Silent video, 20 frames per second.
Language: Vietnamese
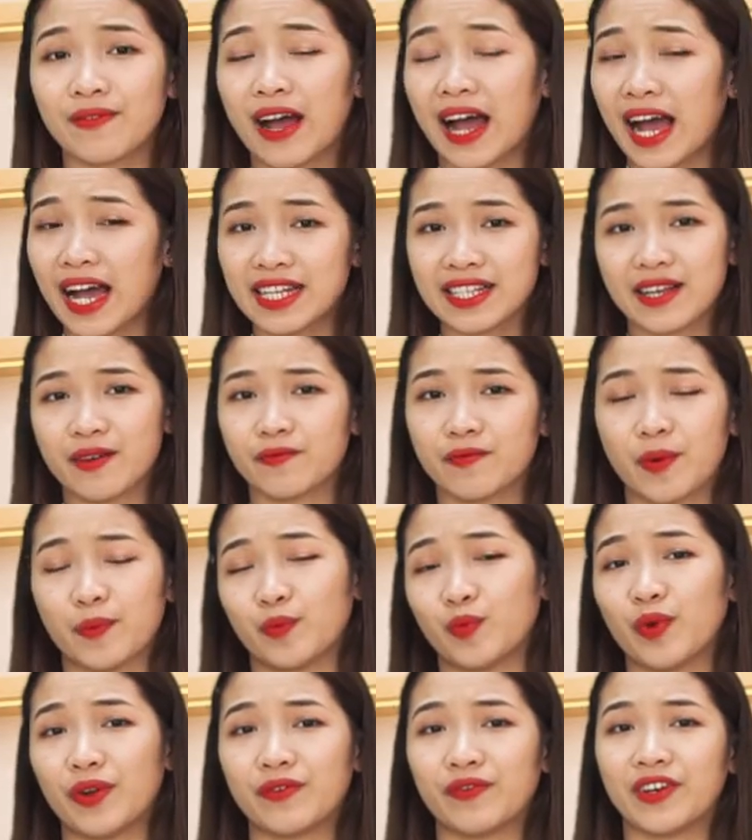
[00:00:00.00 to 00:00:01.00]
Và hai sản phẩm
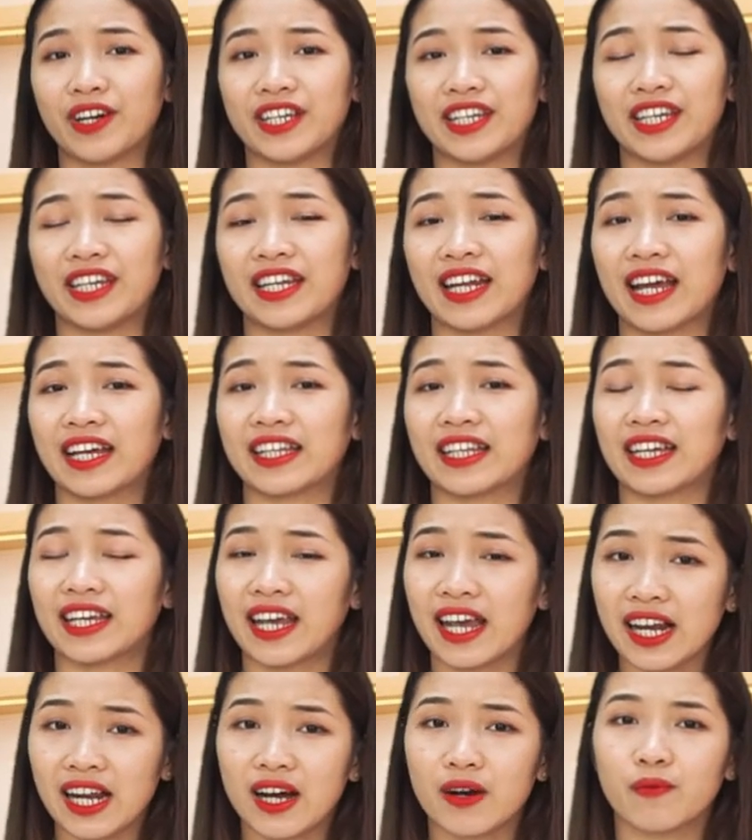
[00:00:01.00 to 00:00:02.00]
tuyệt vời như thế này thì
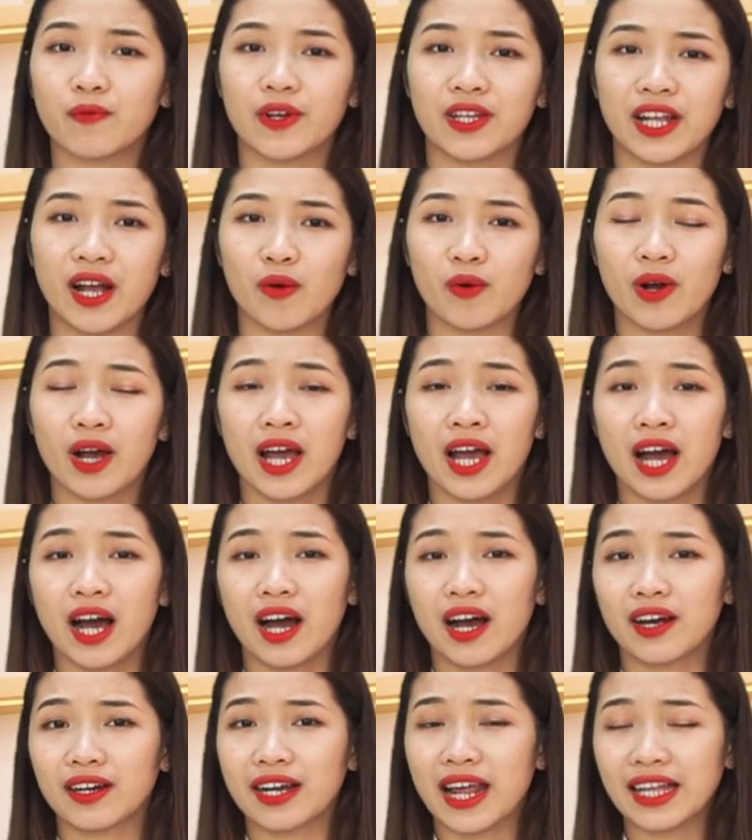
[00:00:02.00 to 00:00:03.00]
kết hợp với nhau
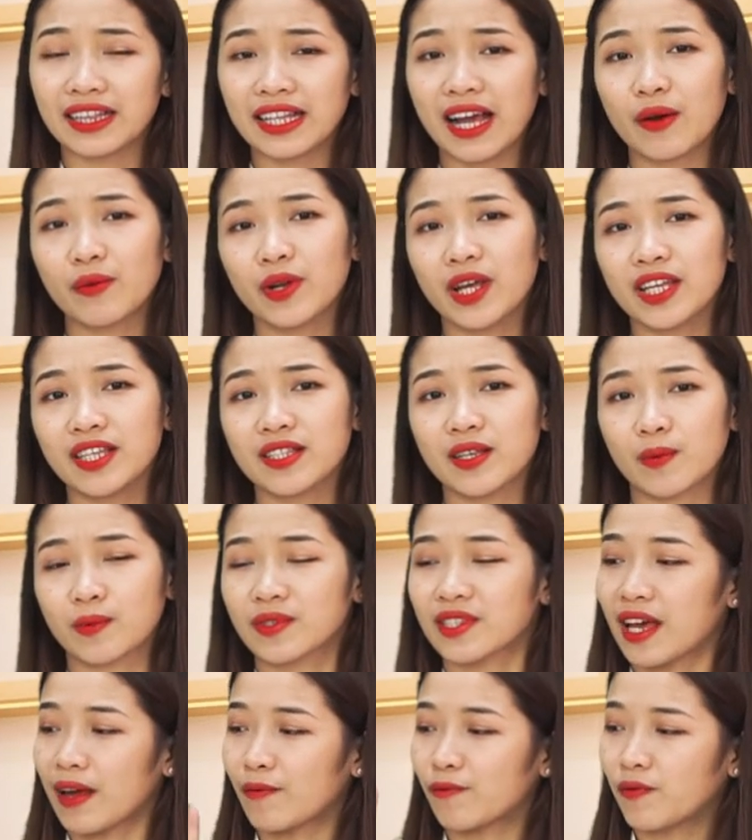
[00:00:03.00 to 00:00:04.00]
đã tạo nên dòng
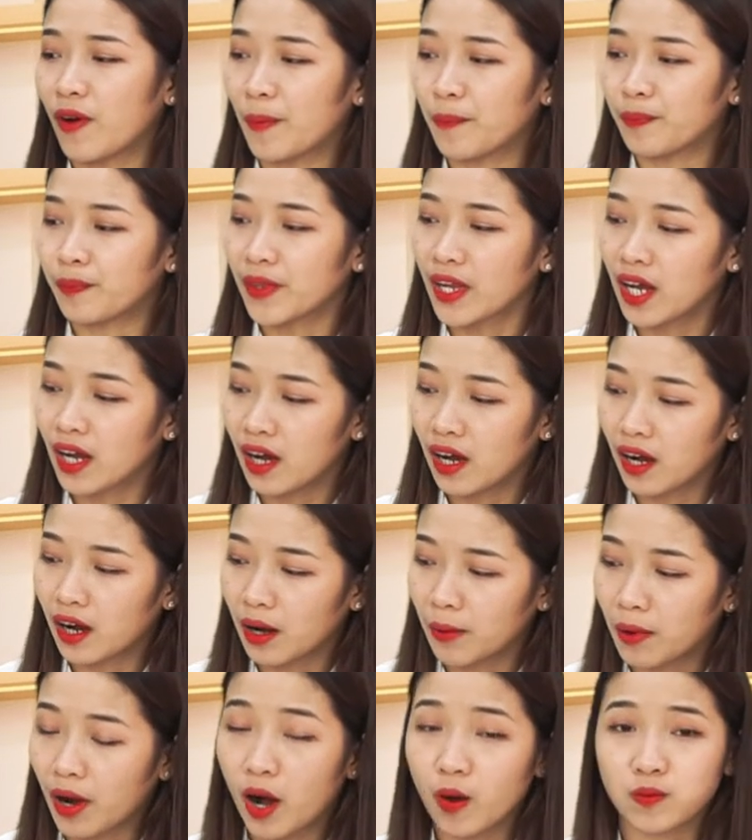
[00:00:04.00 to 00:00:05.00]
sản phẩm
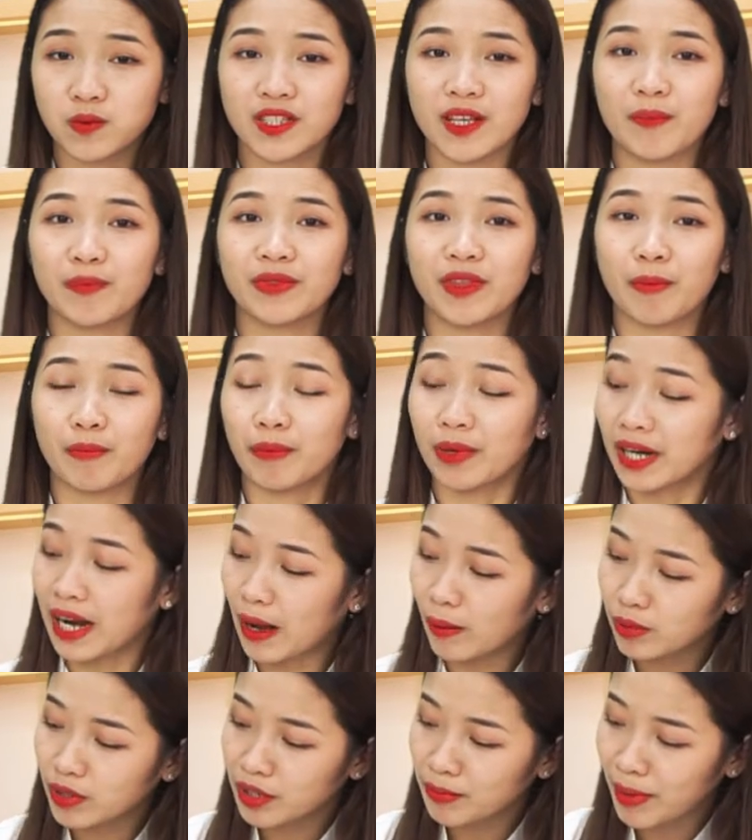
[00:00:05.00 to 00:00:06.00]
hồng sâm tẩm mật
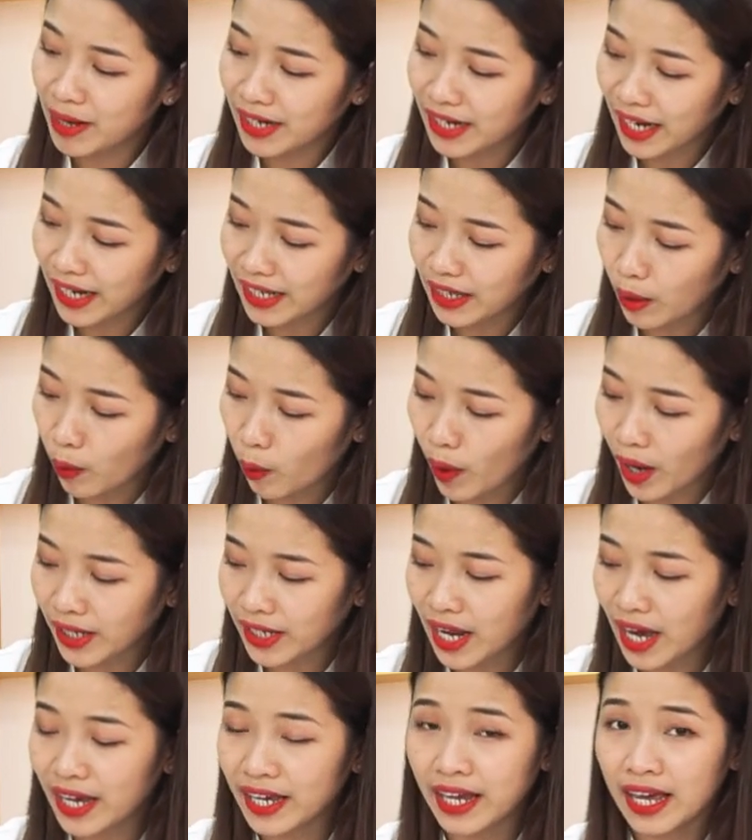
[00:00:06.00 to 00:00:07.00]
ong như bên cạnh Kiều
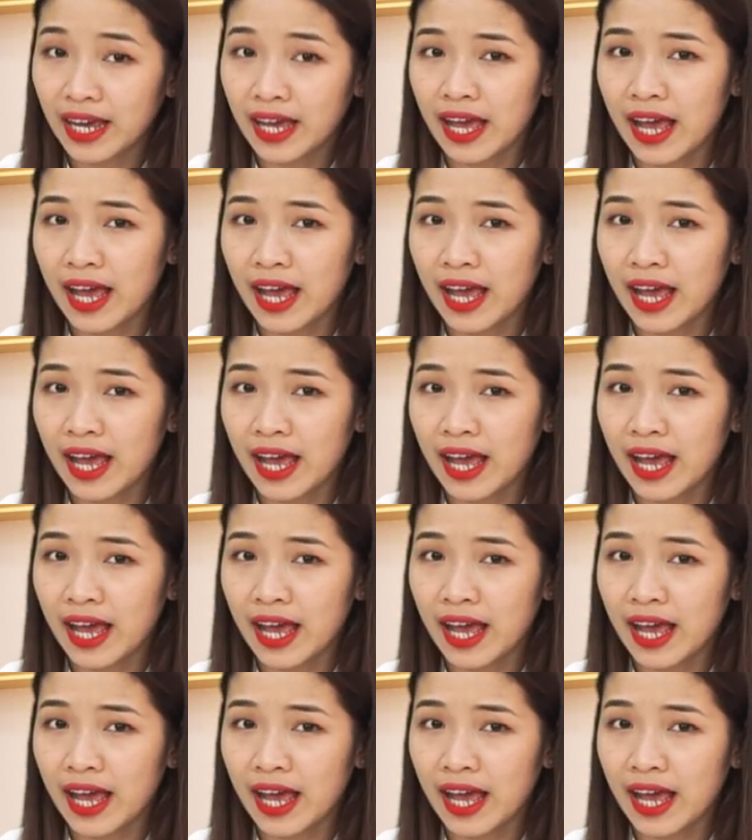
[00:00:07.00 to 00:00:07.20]
Oanh đây.